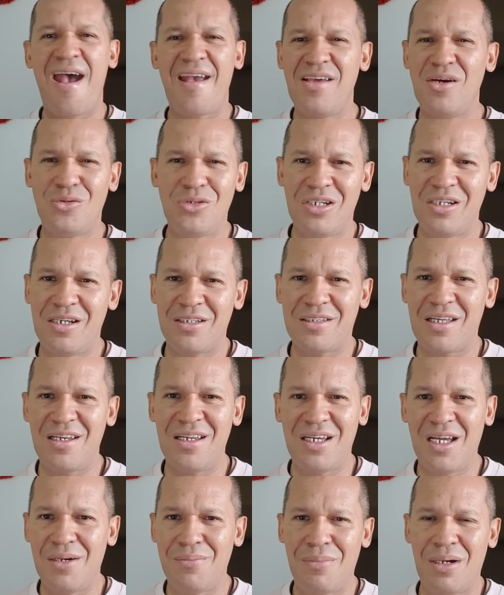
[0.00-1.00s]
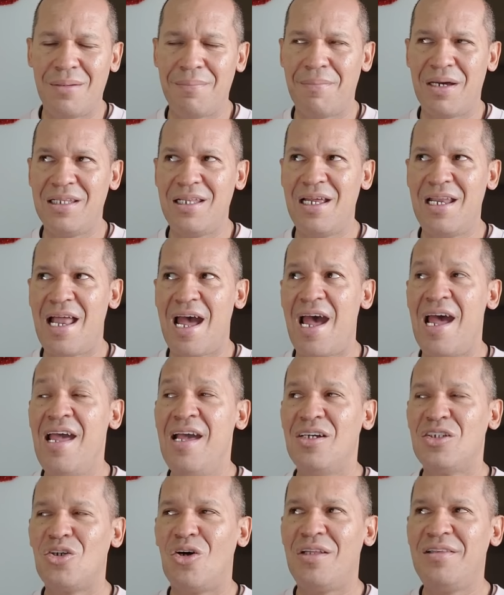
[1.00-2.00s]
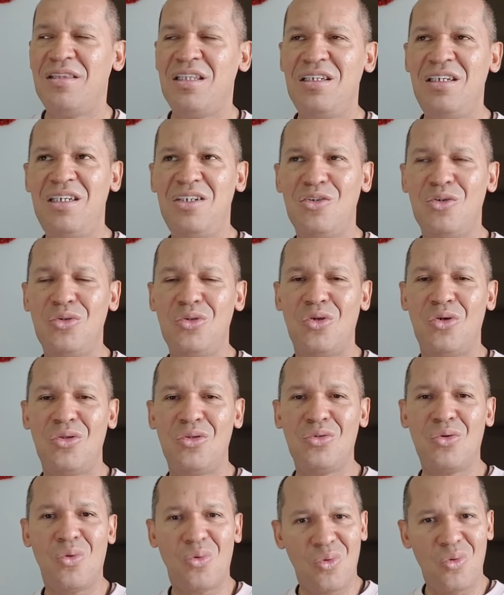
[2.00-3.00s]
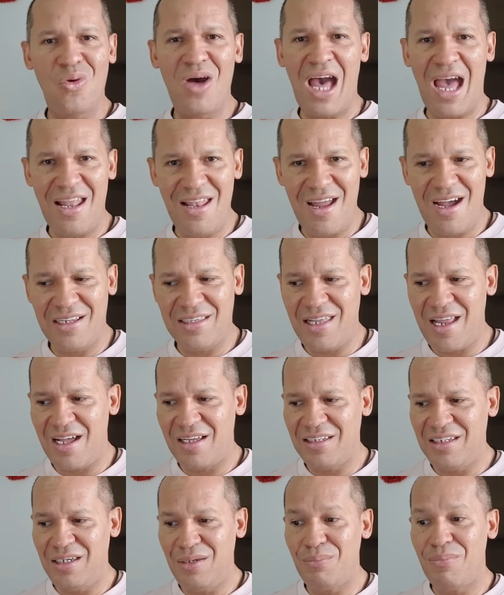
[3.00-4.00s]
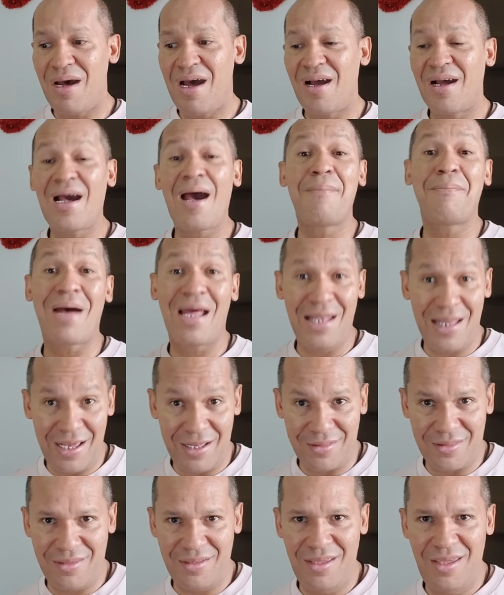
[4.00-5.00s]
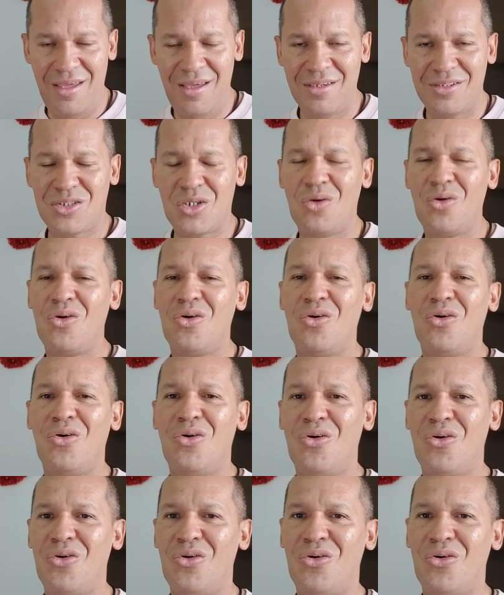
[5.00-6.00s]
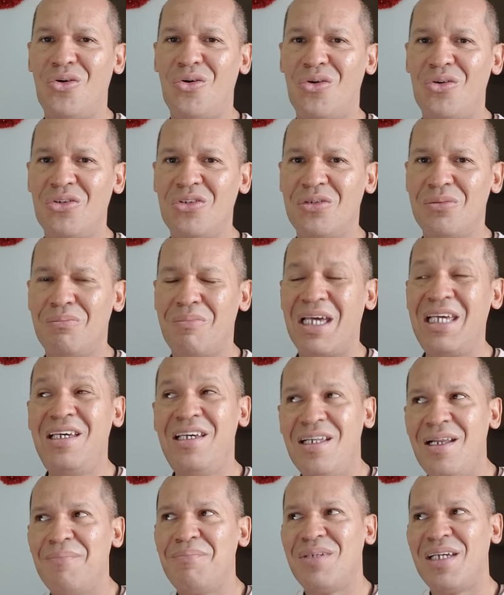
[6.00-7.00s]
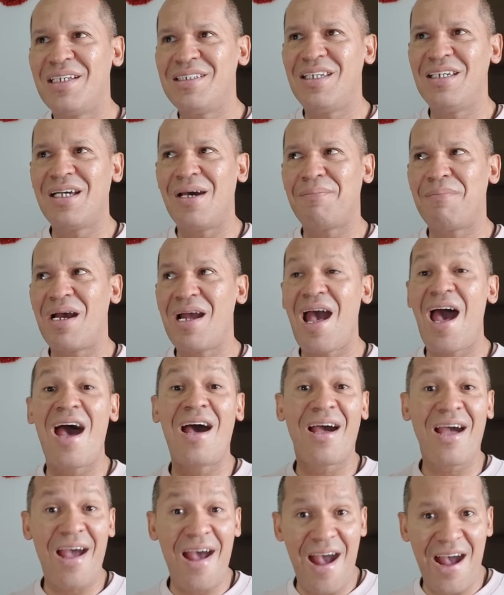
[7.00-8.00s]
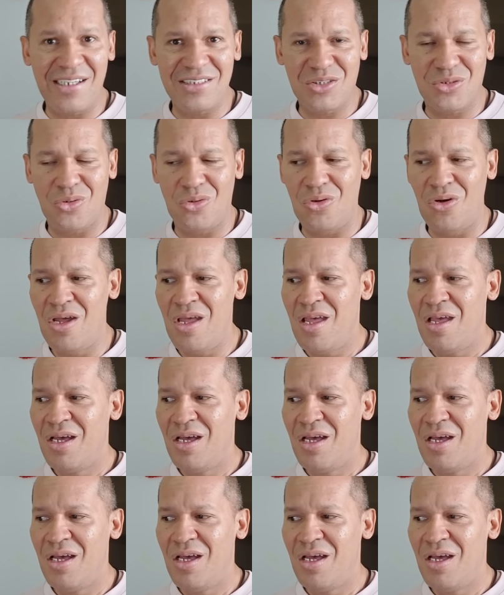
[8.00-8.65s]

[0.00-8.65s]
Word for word: ayaw niya na talaga magpadala. So, ang tingin ko doon, kukuha lang ng ibang kapalit. So, mahirap kasi kapag ang kaso,